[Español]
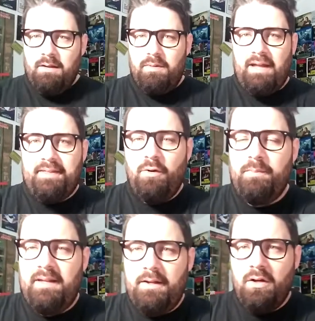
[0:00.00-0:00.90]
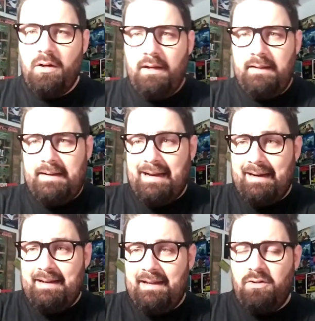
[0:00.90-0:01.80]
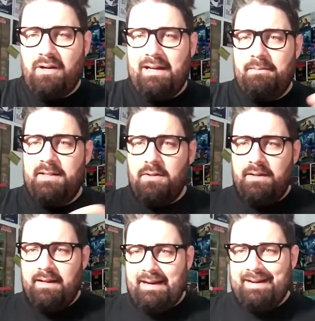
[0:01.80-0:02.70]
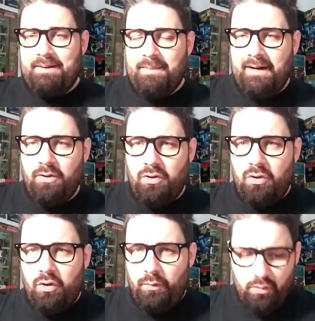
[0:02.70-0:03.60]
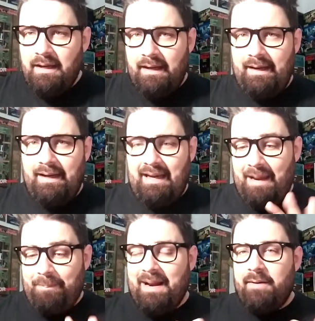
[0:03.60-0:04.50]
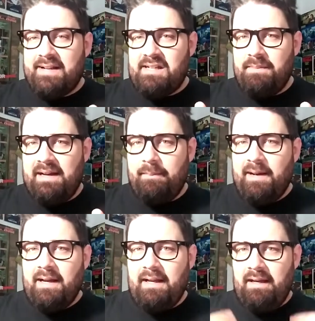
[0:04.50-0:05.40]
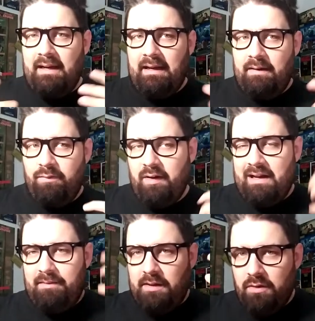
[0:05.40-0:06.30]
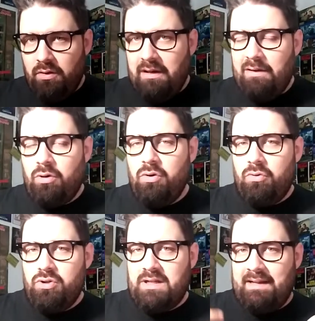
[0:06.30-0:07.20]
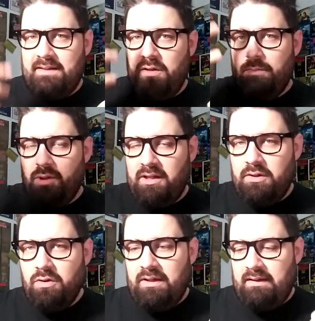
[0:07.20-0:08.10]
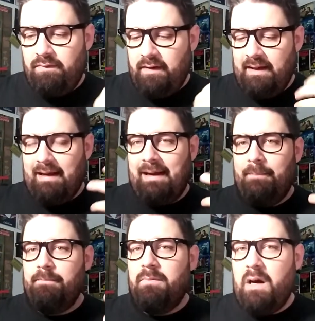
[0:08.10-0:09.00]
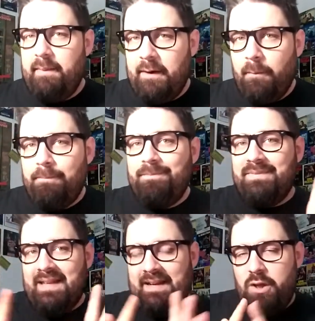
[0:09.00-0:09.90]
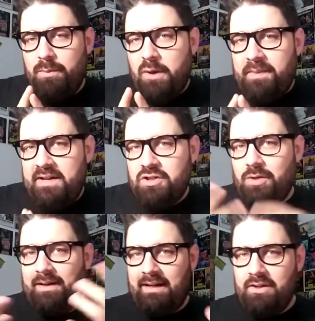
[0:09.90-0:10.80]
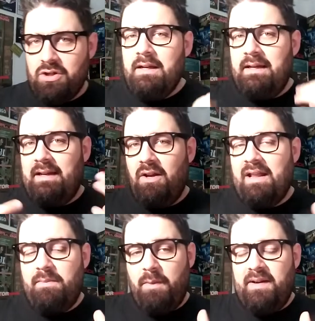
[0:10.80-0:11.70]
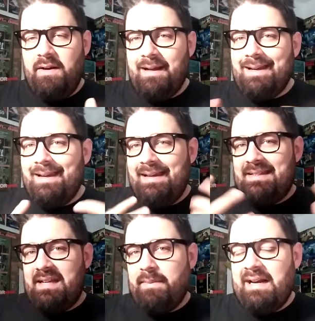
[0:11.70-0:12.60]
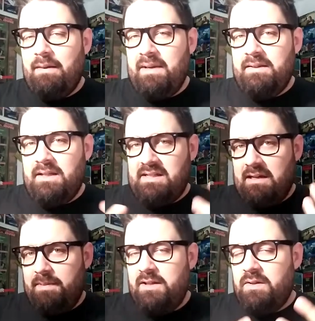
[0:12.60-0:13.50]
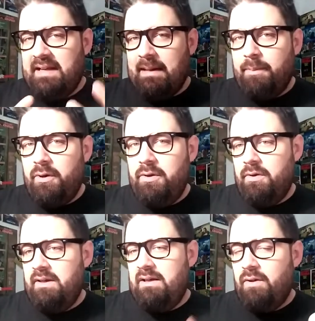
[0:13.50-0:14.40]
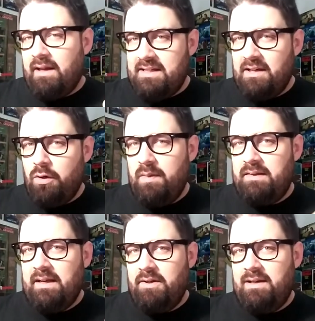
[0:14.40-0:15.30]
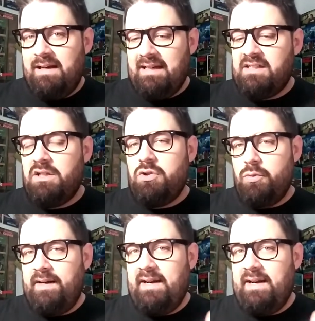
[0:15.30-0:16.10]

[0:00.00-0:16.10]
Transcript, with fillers: Voy a hacer un vídeo, eh, tenía ganas ya de tocar el vídeo de Gran Hermano Dúo. Eh, he una semana para que fuera viendo a los concursantes un poquito y fuera más o menos teniendo mi opinión sobre ellos. Y quiero dar mi opinión aquí y semanalmente, si el vídeo tiene apoyo y lo dejáis en comentarios y likes, subiré